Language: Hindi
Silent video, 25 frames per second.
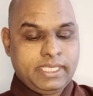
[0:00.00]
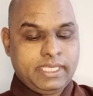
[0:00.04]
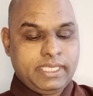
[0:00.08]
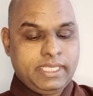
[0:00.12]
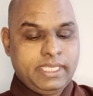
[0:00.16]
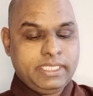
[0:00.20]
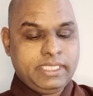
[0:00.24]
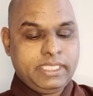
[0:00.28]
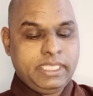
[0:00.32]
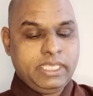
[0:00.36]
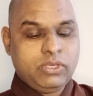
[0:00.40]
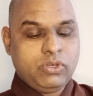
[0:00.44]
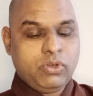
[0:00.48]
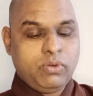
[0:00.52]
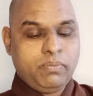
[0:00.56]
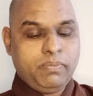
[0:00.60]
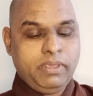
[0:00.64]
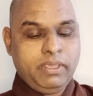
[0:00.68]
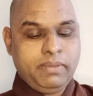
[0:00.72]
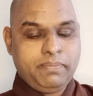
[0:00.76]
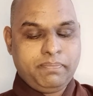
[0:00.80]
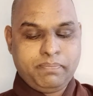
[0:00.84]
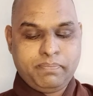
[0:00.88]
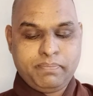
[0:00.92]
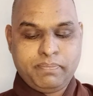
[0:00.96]
किसी को
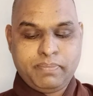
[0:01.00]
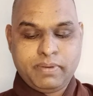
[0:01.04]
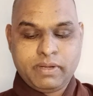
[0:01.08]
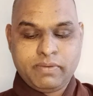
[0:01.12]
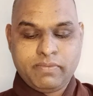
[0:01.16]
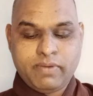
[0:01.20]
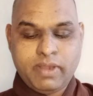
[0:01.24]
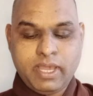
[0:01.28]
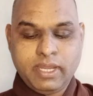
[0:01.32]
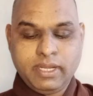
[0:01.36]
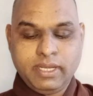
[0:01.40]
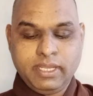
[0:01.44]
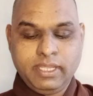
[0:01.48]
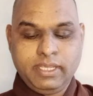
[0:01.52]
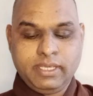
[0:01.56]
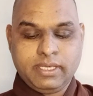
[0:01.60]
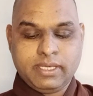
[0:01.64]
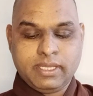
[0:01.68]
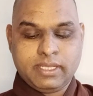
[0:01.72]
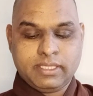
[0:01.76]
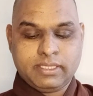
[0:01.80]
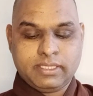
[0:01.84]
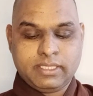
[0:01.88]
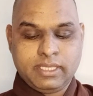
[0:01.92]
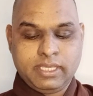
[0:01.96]
भी परवाह नहीं
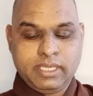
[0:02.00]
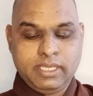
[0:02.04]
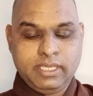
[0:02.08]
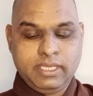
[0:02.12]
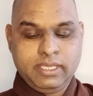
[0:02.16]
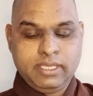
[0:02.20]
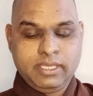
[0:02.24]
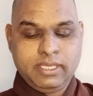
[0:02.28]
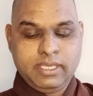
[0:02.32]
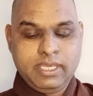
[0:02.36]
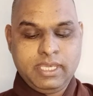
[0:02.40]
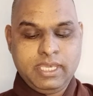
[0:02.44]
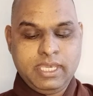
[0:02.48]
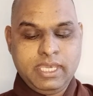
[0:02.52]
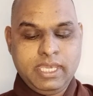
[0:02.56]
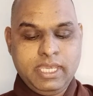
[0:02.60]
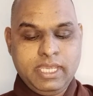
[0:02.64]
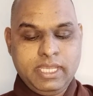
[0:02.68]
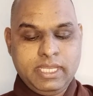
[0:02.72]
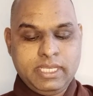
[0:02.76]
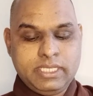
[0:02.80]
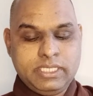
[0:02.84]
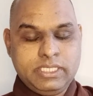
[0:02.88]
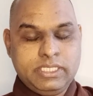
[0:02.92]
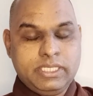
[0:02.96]
करते
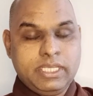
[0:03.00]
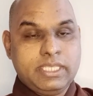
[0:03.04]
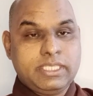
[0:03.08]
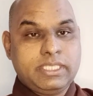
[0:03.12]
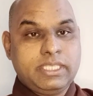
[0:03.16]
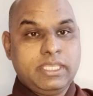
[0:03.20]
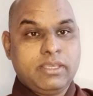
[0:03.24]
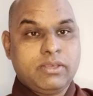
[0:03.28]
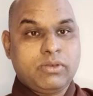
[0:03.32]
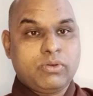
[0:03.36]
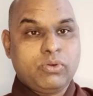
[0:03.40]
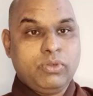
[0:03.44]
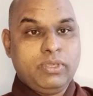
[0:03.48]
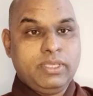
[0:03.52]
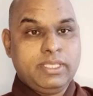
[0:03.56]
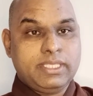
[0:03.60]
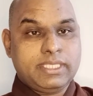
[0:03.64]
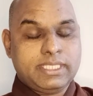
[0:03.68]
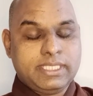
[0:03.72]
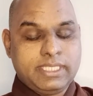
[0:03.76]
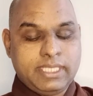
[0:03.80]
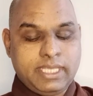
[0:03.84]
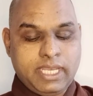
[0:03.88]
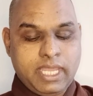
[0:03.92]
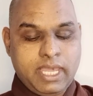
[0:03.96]
जैसे कोई
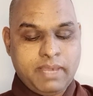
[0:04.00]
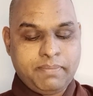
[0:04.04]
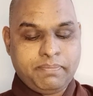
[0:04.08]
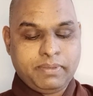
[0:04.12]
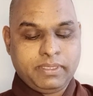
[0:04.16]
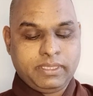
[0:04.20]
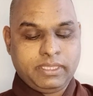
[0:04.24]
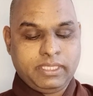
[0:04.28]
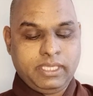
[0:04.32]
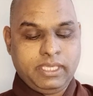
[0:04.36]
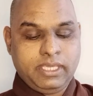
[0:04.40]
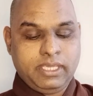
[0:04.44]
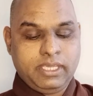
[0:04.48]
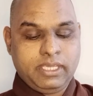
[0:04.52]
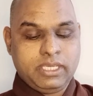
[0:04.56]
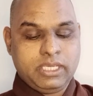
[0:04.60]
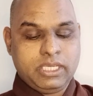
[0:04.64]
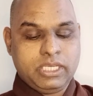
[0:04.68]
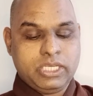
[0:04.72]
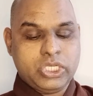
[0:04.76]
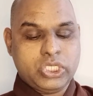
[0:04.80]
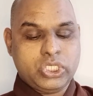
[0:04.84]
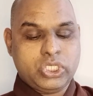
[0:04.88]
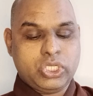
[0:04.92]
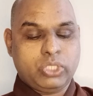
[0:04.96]
सेनापति
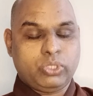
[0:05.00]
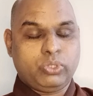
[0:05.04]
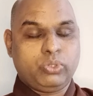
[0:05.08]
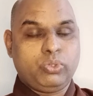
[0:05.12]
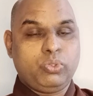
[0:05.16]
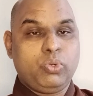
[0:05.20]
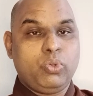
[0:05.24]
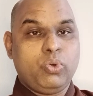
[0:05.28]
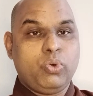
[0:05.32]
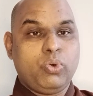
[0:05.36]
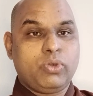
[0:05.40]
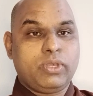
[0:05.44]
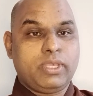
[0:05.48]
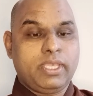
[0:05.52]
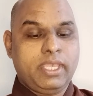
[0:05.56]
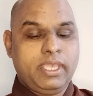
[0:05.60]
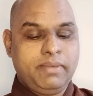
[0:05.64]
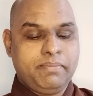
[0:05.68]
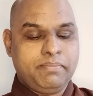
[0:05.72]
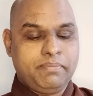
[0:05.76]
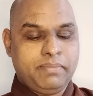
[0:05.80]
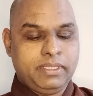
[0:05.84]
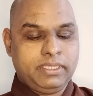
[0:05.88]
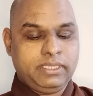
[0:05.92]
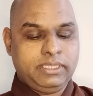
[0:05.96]
शत्रुओं के
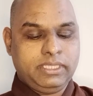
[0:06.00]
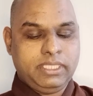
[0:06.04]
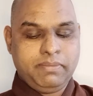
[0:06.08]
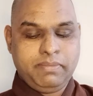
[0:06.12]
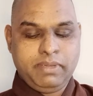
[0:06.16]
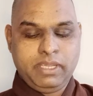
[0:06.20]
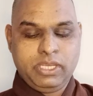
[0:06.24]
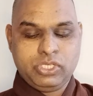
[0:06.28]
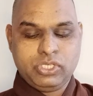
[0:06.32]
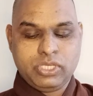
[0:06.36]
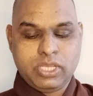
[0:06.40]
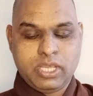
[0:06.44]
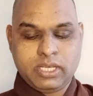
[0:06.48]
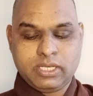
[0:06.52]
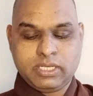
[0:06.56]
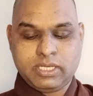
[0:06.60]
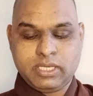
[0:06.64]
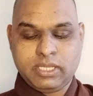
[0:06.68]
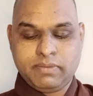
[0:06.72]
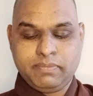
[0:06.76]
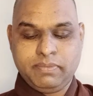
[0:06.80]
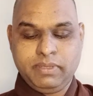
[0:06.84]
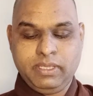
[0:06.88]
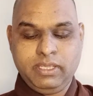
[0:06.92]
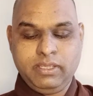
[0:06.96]
मध्य में
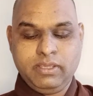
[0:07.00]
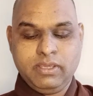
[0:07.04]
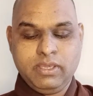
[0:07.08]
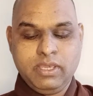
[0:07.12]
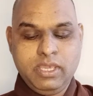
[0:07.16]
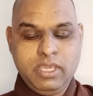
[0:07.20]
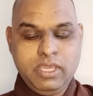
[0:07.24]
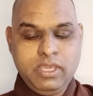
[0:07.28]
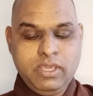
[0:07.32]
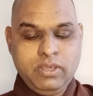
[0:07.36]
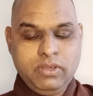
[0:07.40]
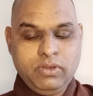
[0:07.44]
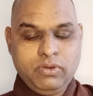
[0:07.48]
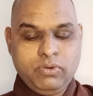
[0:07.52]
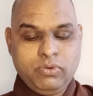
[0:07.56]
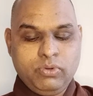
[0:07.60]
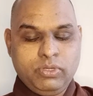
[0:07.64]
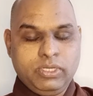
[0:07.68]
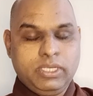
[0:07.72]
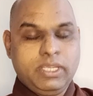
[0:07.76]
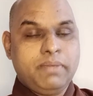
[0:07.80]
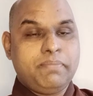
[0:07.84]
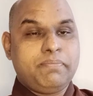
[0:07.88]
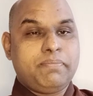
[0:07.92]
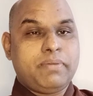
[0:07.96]
जाकर भी
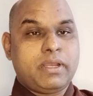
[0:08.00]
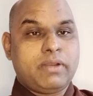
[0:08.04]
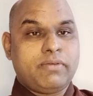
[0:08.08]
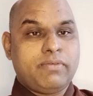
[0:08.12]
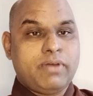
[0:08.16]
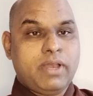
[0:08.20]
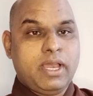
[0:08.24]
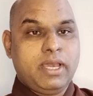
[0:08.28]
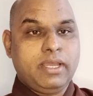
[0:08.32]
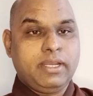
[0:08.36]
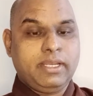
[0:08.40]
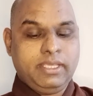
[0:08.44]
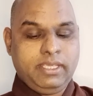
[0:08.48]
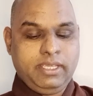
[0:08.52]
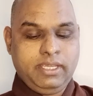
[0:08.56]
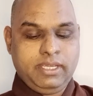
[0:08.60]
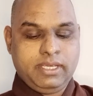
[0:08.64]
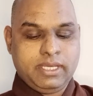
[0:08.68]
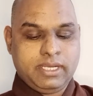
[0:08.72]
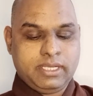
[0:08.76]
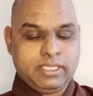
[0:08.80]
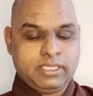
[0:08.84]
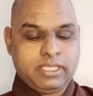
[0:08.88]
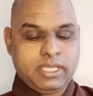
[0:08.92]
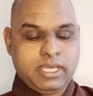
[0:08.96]
उनकी परवाह नहीं
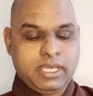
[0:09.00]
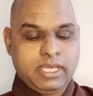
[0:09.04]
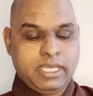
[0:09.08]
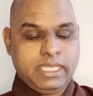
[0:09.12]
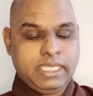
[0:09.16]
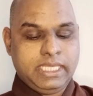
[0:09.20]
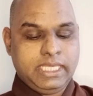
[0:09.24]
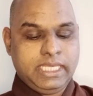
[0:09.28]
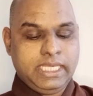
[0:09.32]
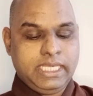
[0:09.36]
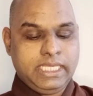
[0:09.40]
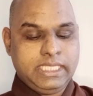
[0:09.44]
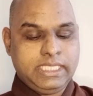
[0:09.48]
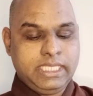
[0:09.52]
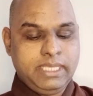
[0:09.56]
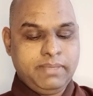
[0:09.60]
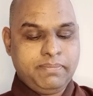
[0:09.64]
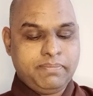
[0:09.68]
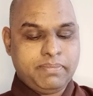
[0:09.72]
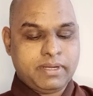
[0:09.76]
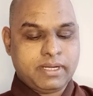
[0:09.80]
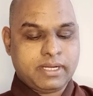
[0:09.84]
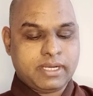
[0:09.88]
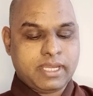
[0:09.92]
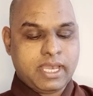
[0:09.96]
करता इसी
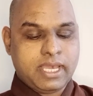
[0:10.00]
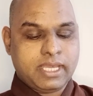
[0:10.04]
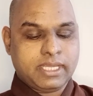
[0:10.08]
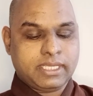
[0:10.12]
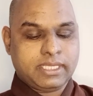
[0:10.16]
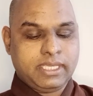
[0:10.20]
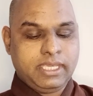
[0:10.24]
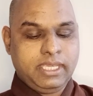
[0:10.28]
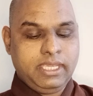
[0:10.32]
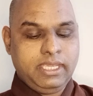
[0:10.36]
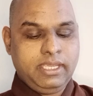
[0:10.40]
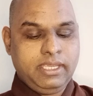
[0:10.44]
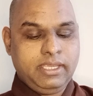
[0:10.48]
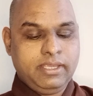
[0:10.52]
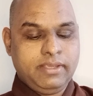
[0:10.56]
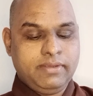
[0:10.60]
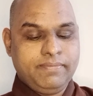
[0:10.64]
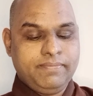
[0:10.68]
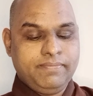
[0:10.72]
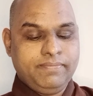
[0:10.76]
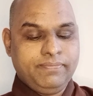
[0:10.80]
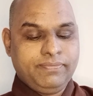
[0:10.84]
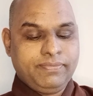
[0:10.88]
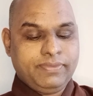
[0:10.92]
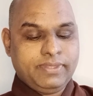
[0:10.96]
प्रकार की
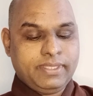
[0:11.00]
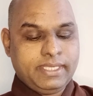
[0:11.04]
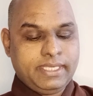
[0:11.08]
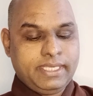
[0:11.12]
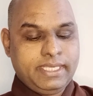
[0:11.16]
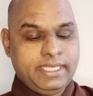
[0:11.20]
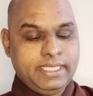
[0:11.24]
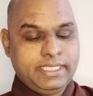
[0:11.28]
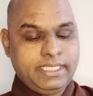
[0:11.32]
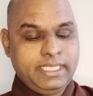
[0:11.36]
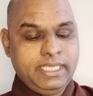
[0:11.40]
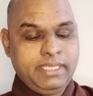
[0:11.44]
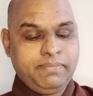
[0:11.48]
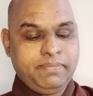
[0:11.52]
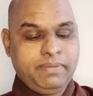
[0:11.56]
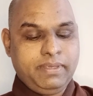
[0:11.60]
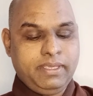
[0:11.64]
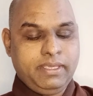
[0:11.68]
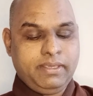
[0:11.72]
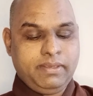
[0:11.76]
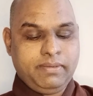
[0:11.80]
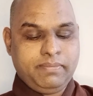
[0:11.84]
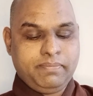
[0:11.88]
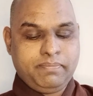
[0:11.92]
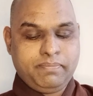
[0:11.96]
किसी भी
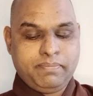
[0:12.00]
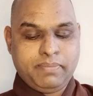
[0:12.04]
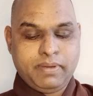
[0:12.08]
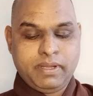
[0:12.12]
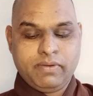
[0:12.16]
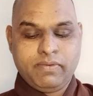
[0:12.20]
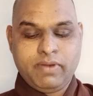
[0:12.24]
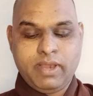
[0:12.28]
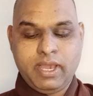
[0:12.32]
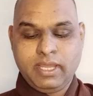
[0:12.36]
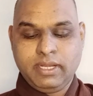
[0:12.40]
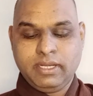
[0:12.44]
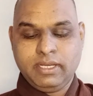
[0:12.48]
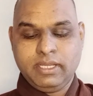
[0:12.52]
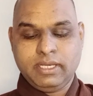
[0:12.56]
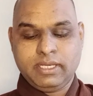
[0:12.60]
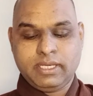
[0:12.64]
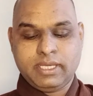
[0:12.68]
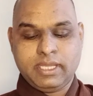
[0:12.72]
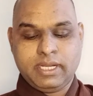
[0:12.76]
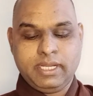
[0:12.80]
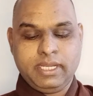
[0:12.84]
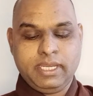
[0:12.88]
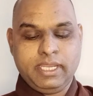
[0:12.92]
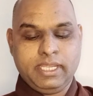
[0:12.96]
परवाह न
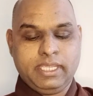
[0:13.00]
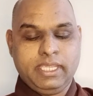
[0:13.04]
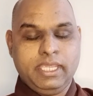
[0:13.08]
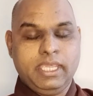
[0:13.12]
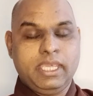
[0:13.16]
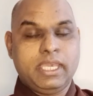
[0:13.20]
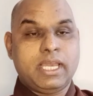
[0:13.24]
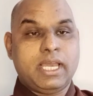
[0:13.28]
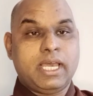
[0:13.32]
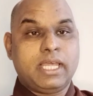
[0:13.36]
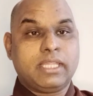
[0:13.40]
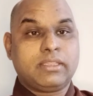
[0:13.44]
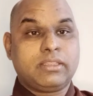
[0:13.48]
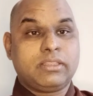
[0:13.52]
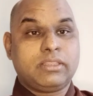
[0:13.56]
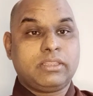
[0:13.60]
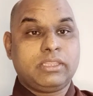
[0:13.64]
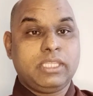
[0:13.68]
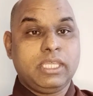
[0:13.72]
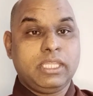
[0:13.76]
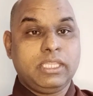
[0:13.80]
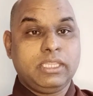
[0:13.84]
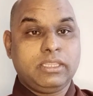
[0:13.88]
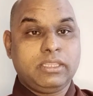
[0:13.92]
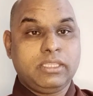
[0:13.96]
करने की
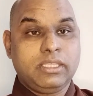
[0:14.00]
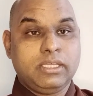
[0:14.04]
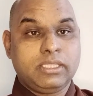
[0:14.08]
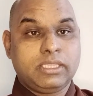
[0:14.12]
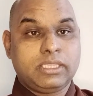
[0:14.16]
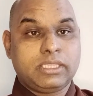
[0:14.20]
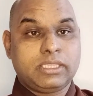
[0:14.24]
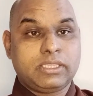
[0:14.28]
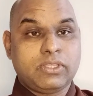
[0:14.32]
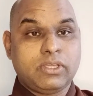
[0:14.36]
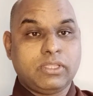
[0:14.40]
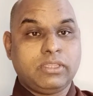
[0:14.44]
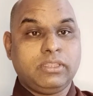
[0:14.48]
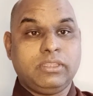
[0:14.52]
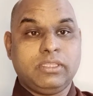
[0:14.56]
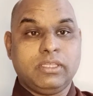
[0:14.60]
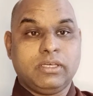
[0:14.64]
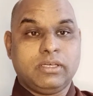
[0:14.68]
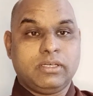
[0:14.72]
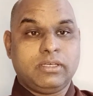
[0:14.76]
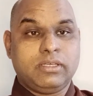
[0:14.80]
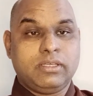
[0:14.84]
अत्यंत थद्द